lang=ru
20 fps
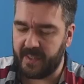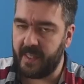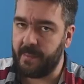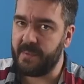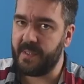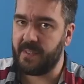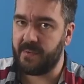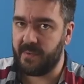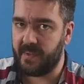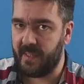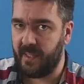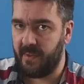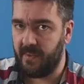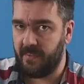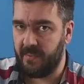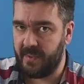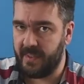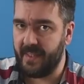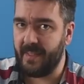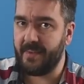Type-C сторон.
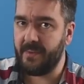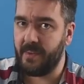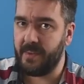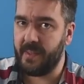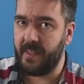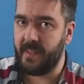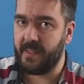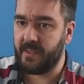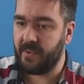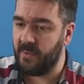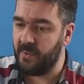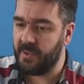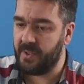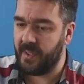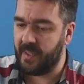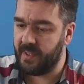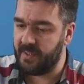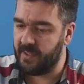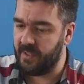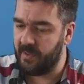Вот здесь он есть, куча
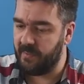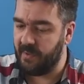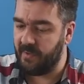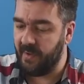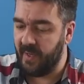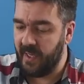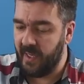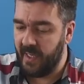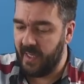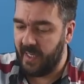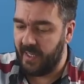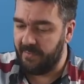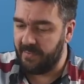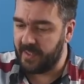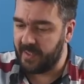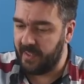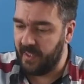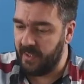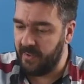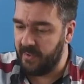разъемов. А в
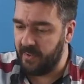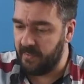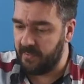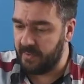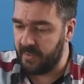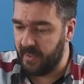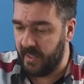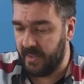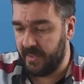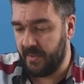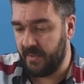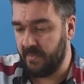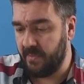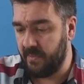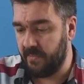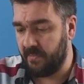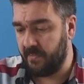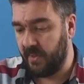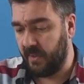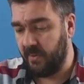остальном, знаете,
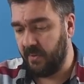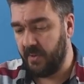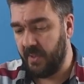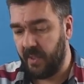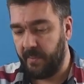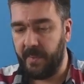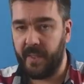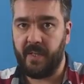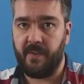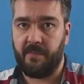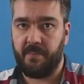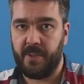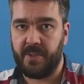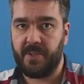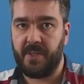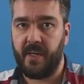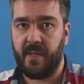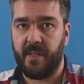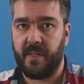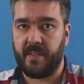ну, такое нормальное
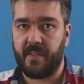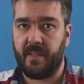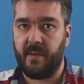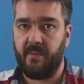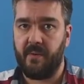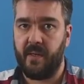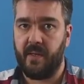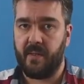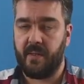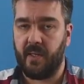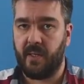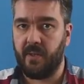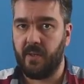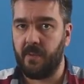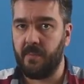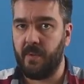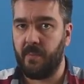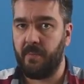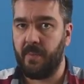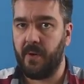впечатление оставляет.
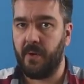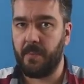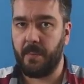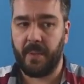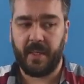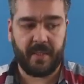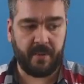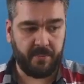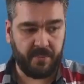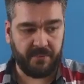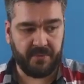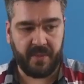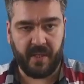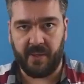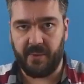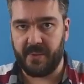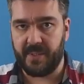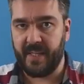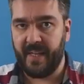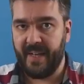Огромный Powerbank,
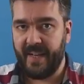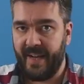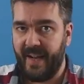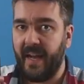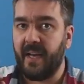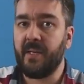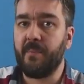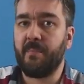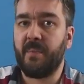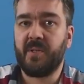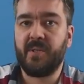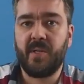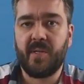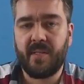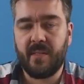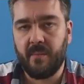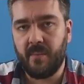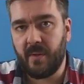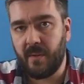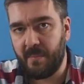повторюсь, они
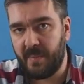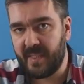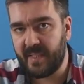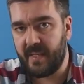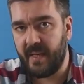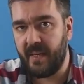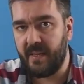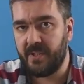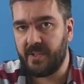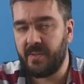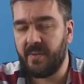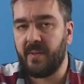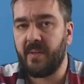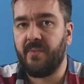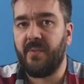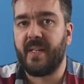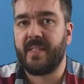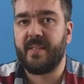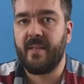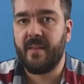по-честному написали, что
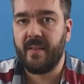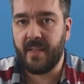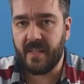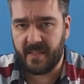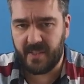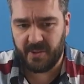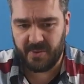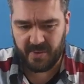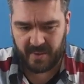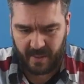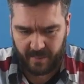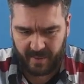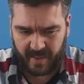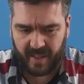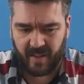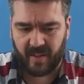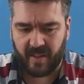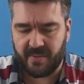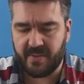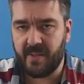20 тысяч, ну, там
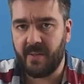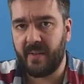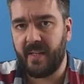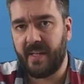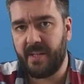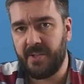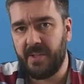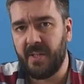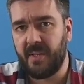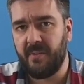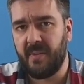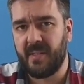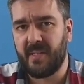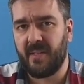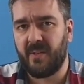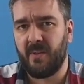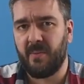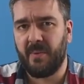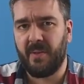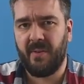хитро все это рассчитывается,
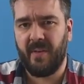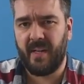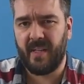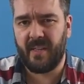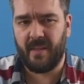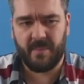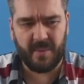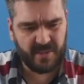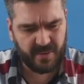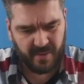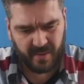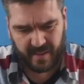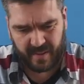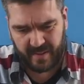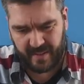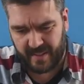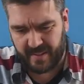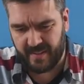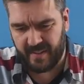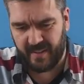грубо говоря, там на сколько,
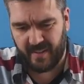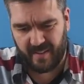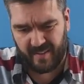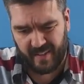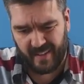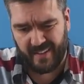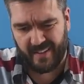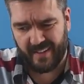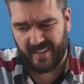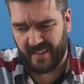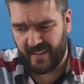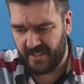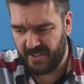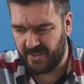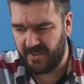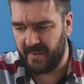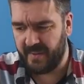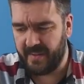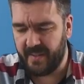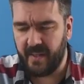на 1,3,
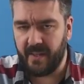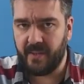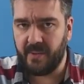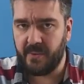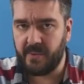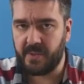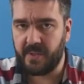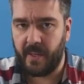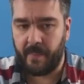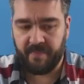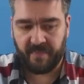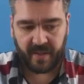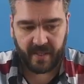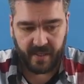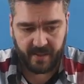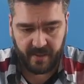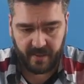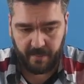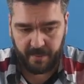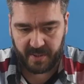что ли, делить нужно.
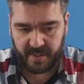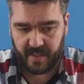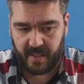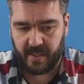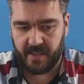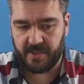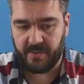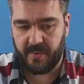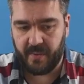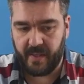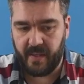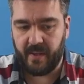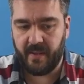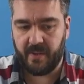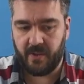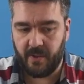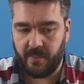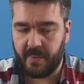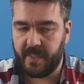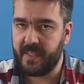Они написали, что реальная
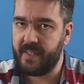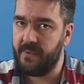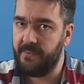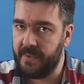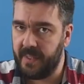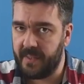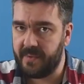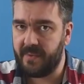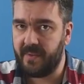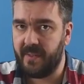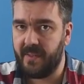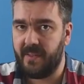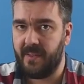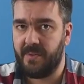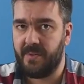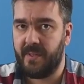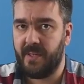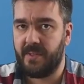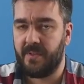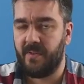емкость 12
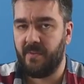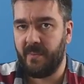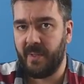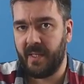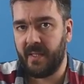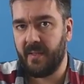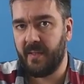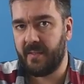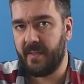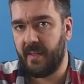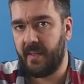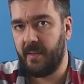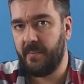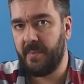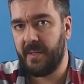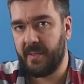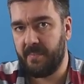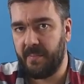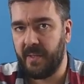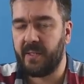тысяч, за что в моих глазах им
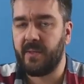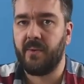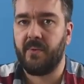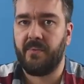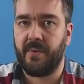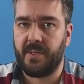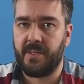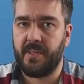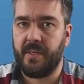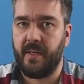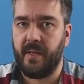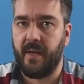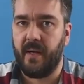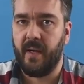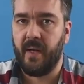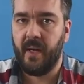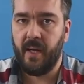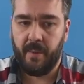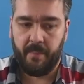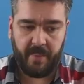респект и уважение.
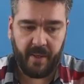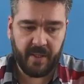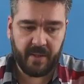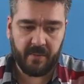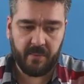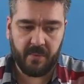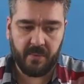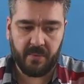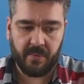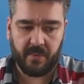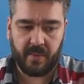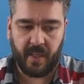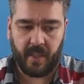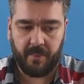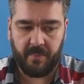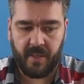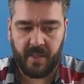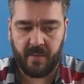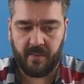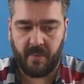Поэтому, ну, как
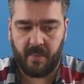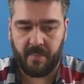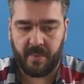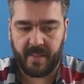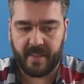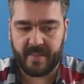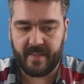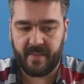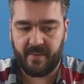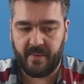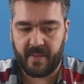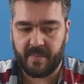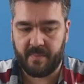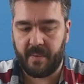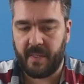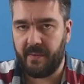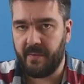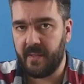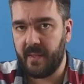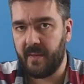минимум, раза
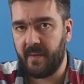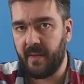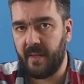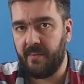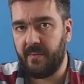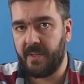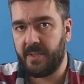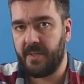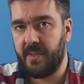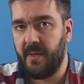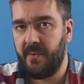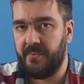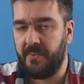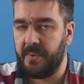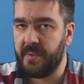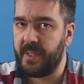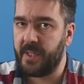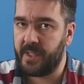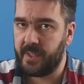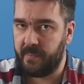2,5-3 ваш
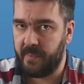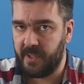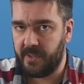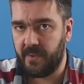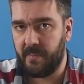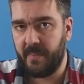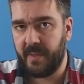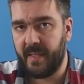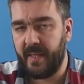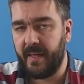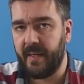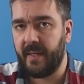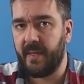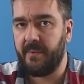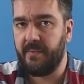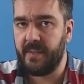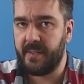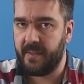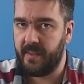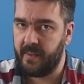телефон даже с большой
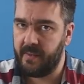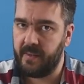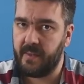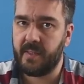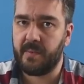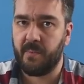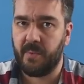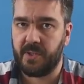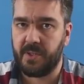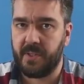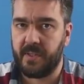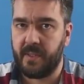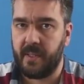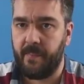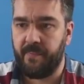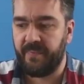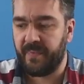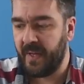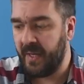батарейкой вы зарядить сможете.